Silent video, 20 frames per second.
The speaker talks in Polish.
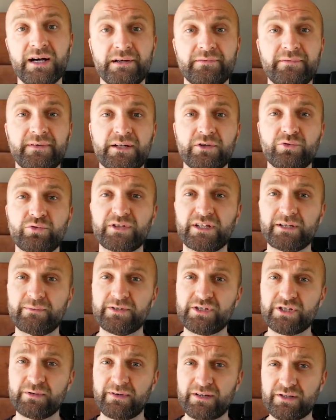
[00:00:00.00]
a rachunek
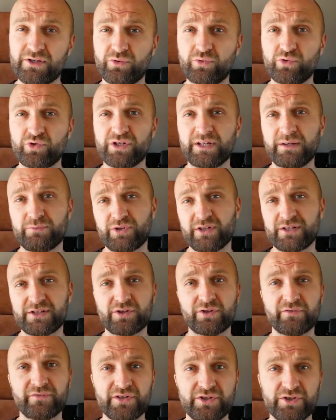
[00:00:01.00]
będzie bardzo duży, na przykład
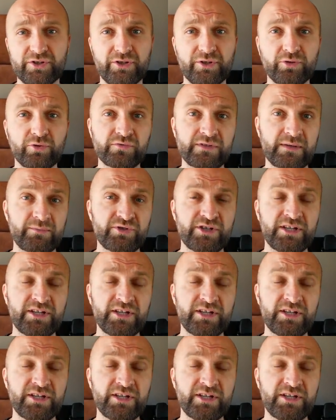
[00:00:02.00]
100-200 lirów za